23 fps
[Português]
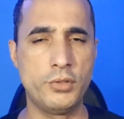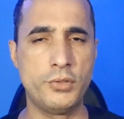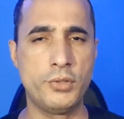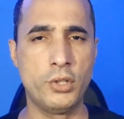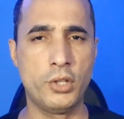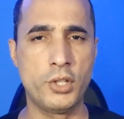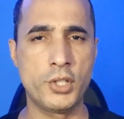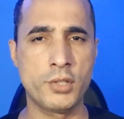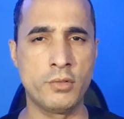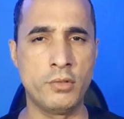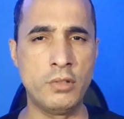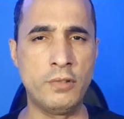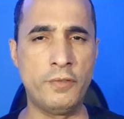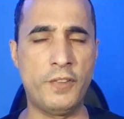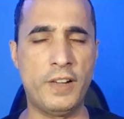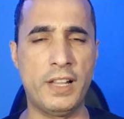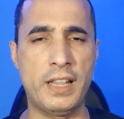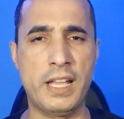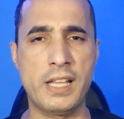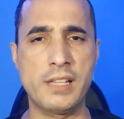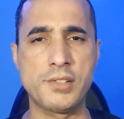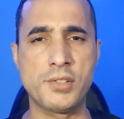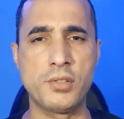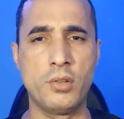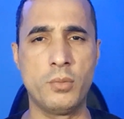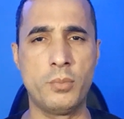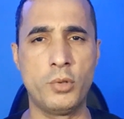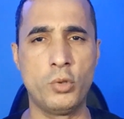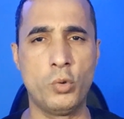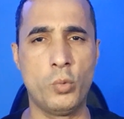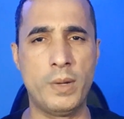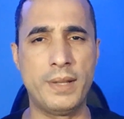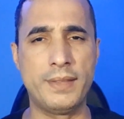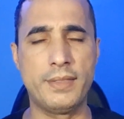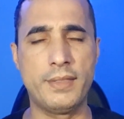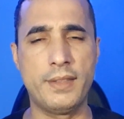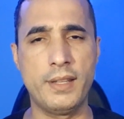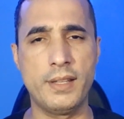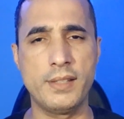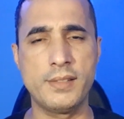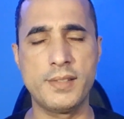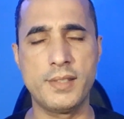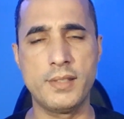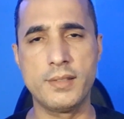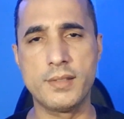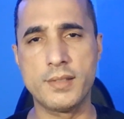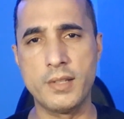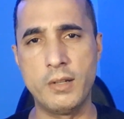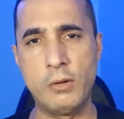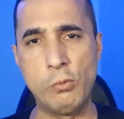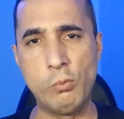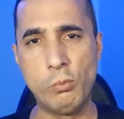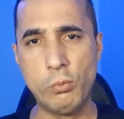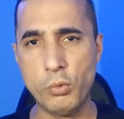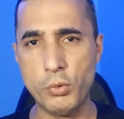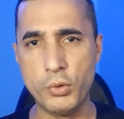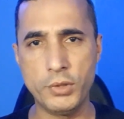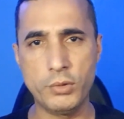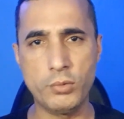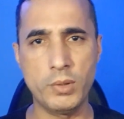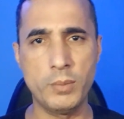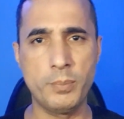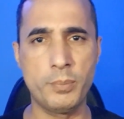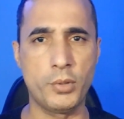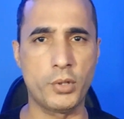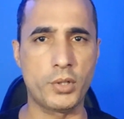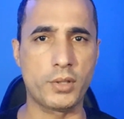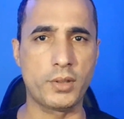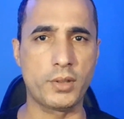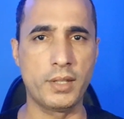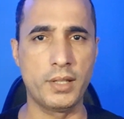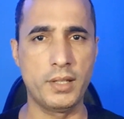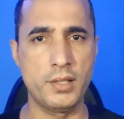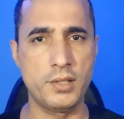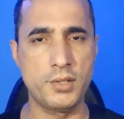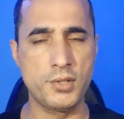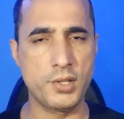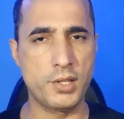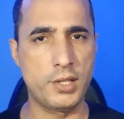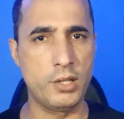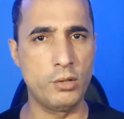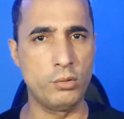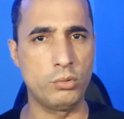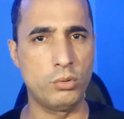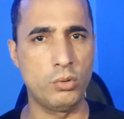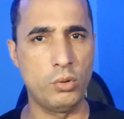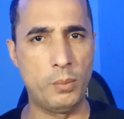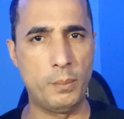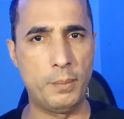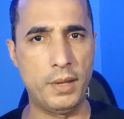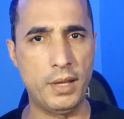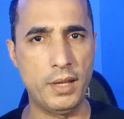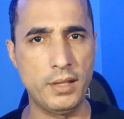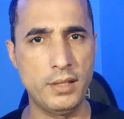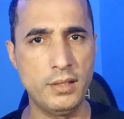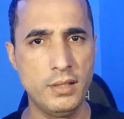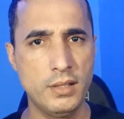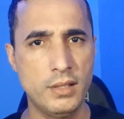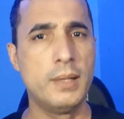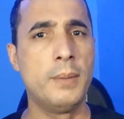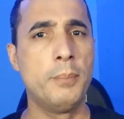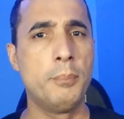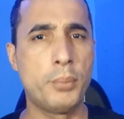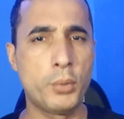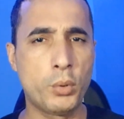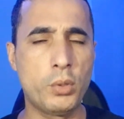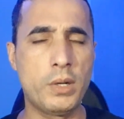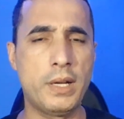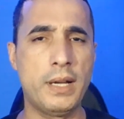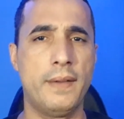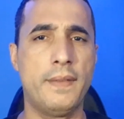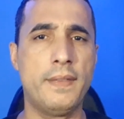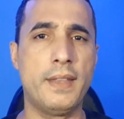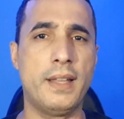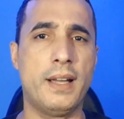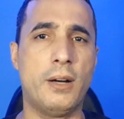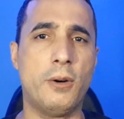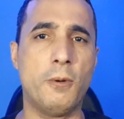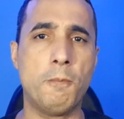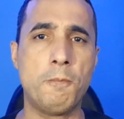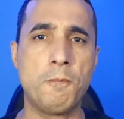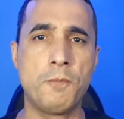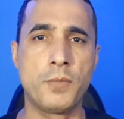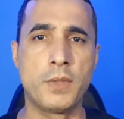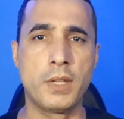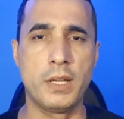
de hoje eu vou falar sobre uma decisão muito importante que eu tomei para o canal.